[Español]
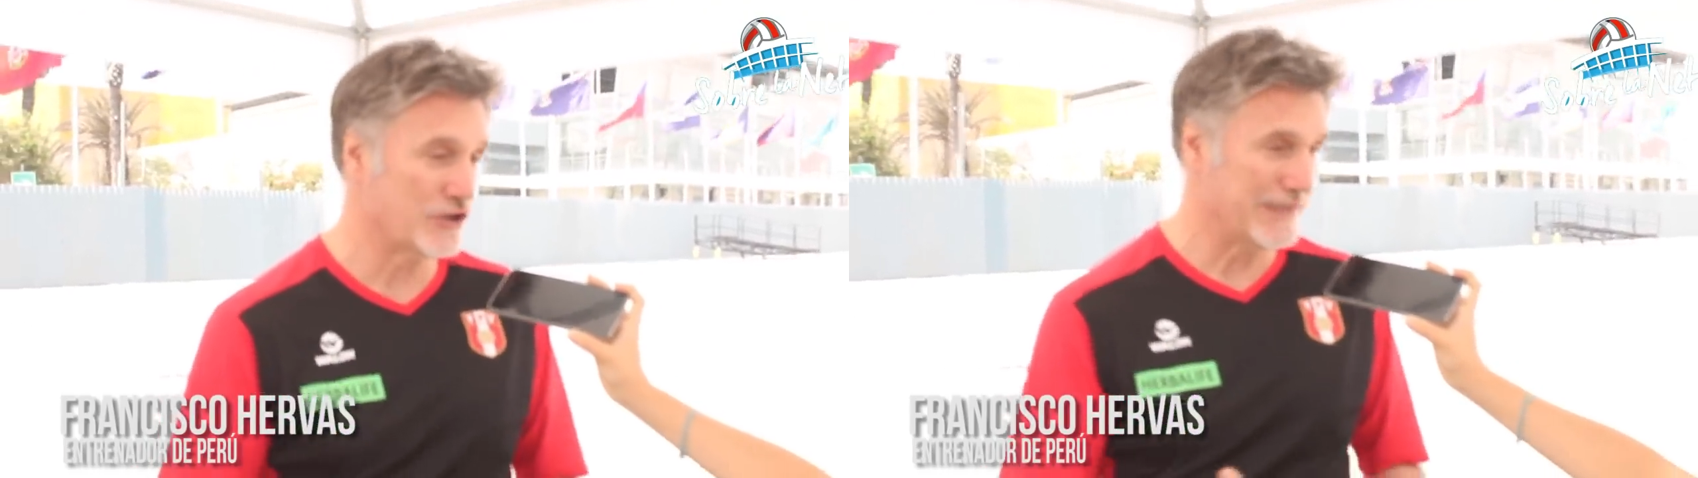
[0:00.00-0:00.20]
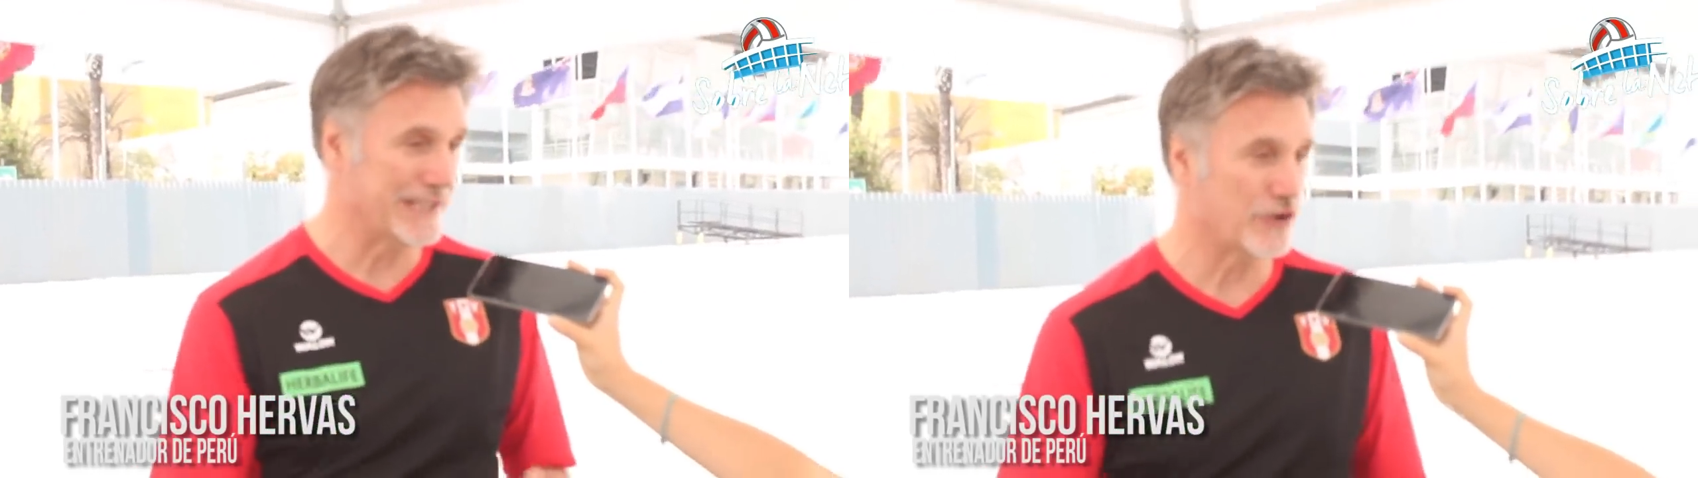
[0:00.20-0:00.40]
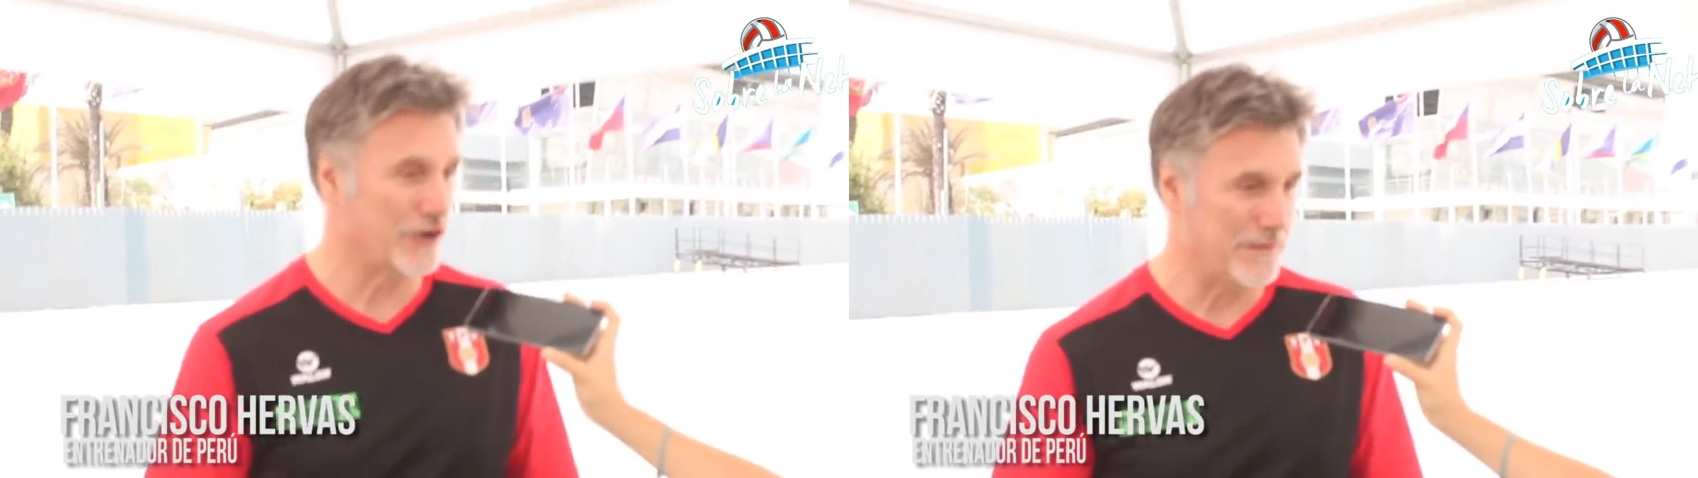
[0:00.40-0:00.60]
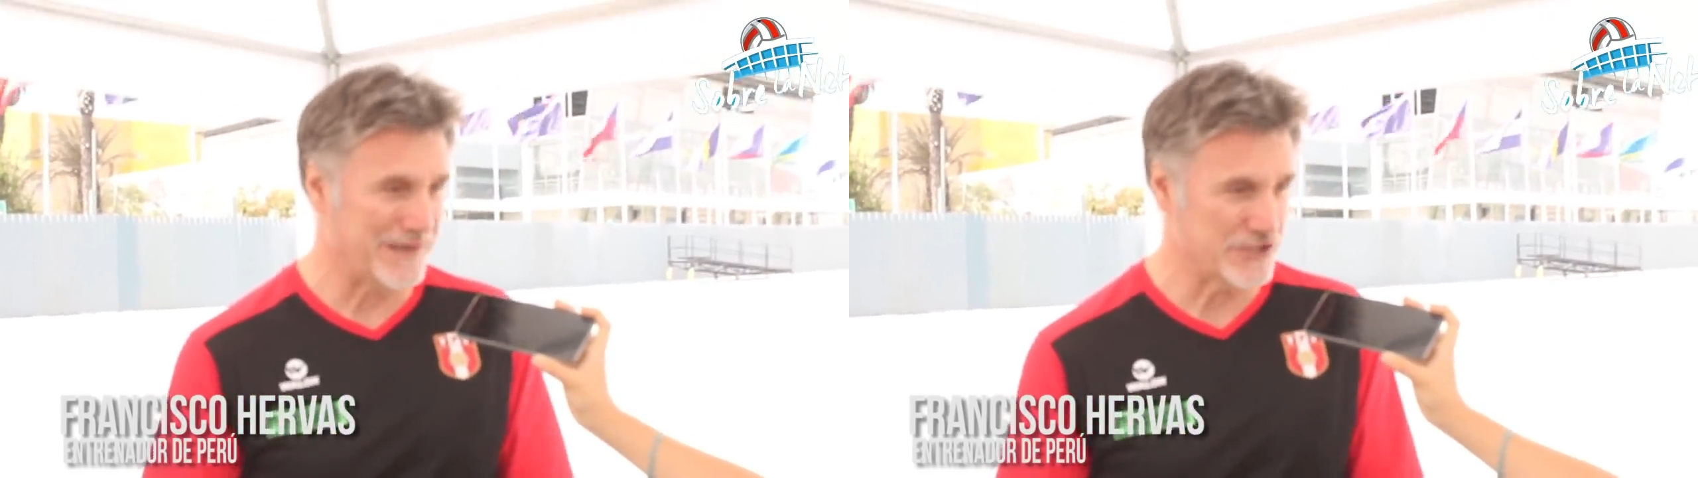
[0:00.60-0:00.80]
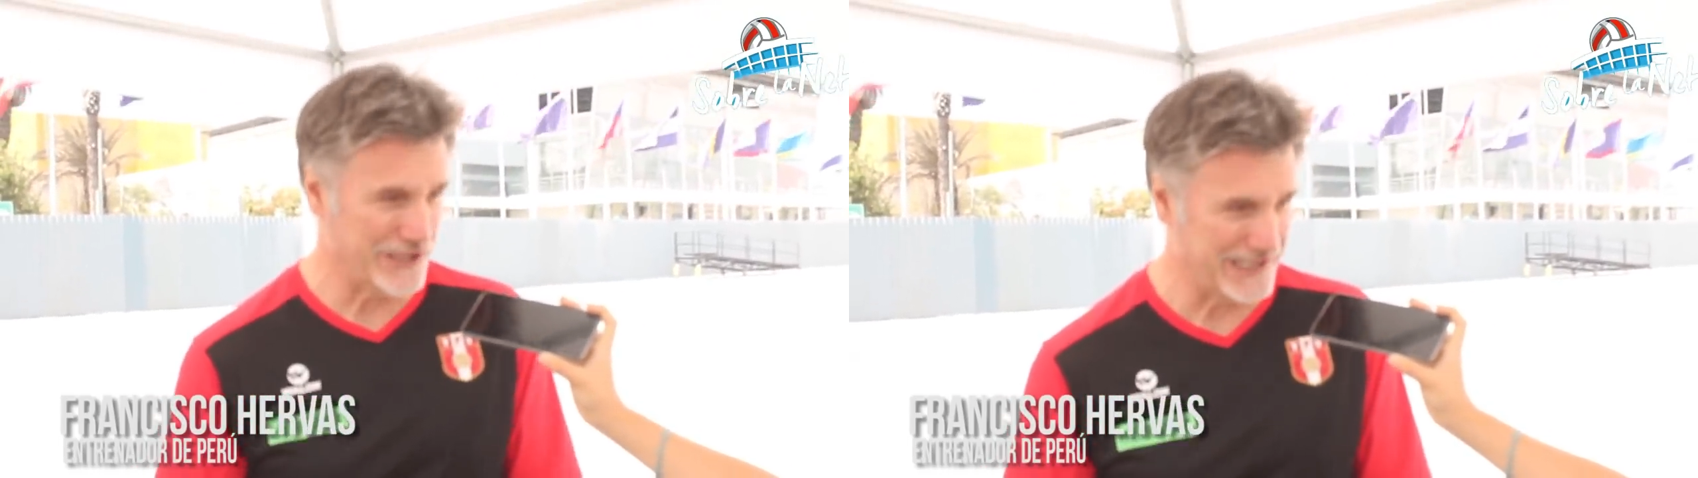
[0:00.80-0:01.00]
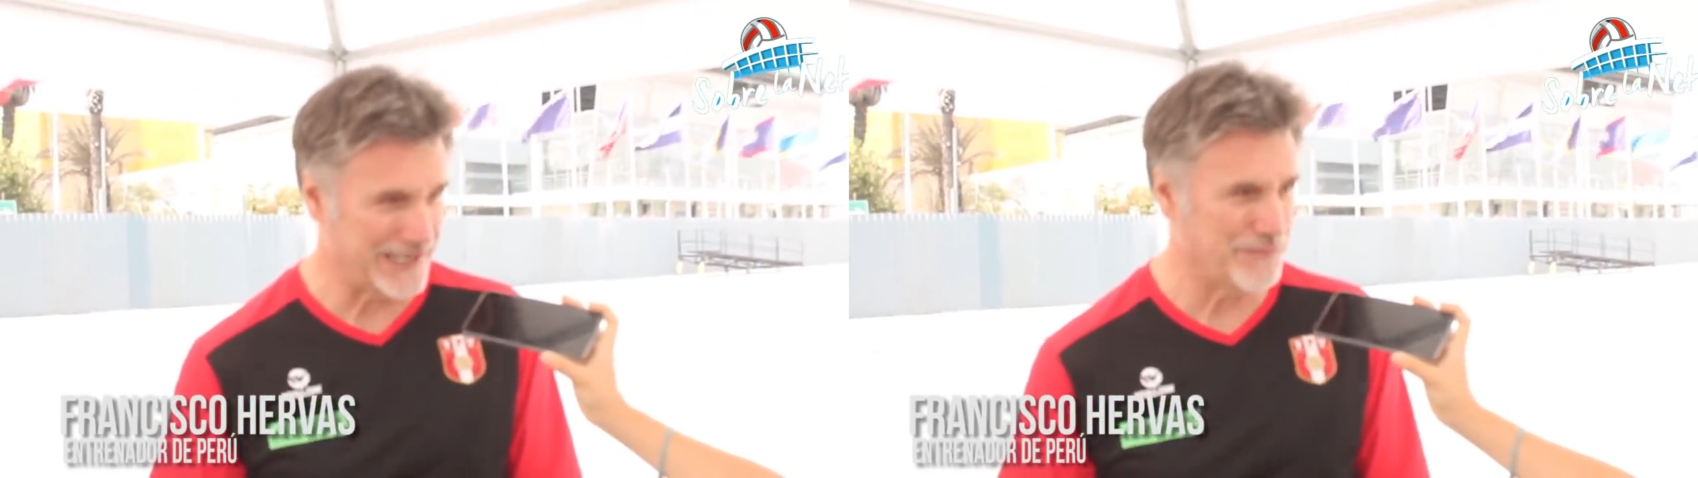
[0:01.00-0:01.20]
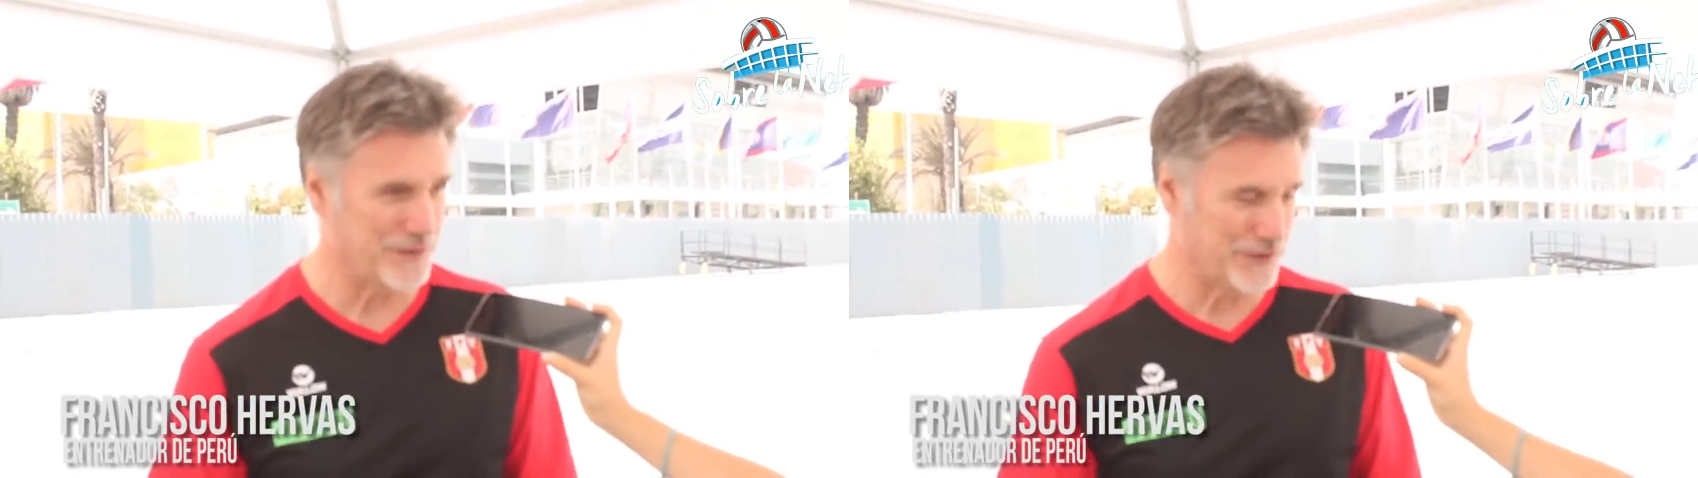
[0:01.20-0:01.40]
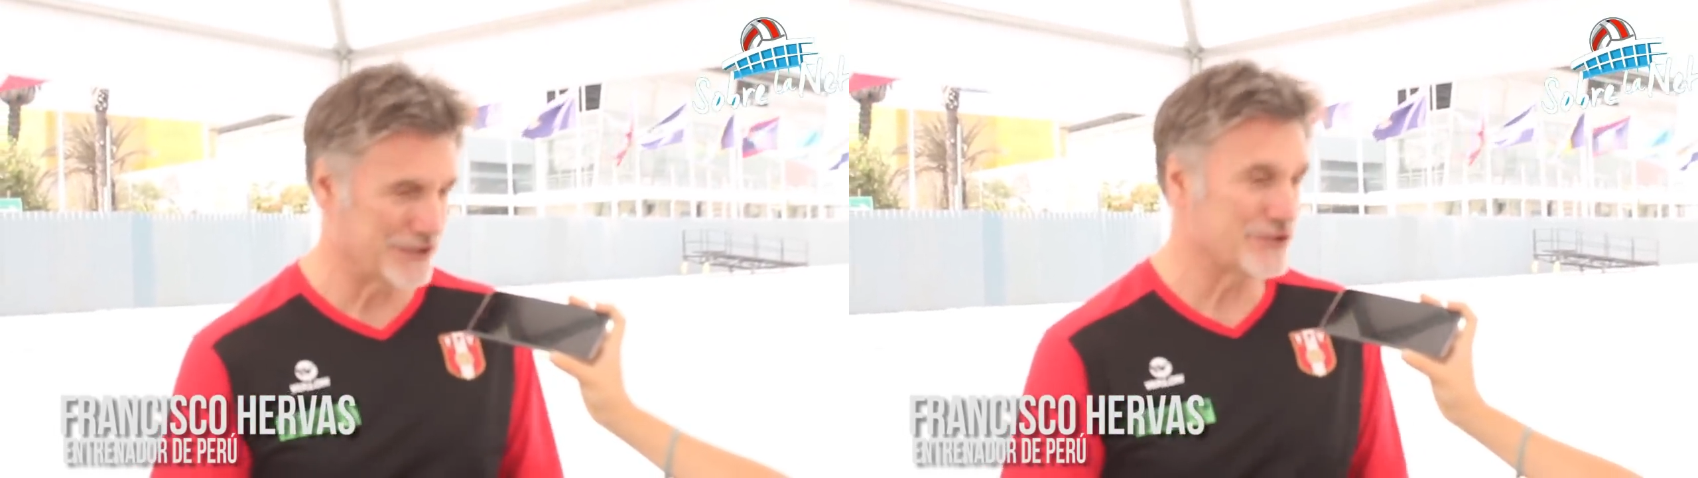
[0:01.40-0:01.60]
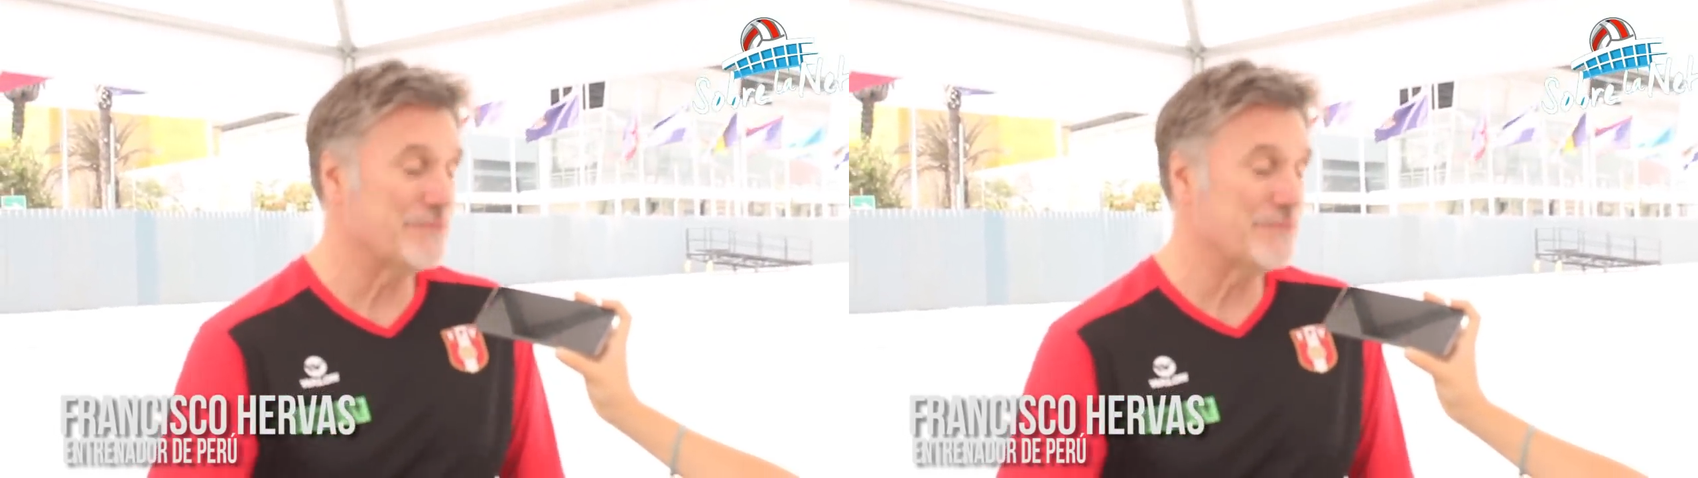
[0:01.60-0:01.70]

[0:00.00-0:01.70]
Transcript: consolidando con el paso del tiempo.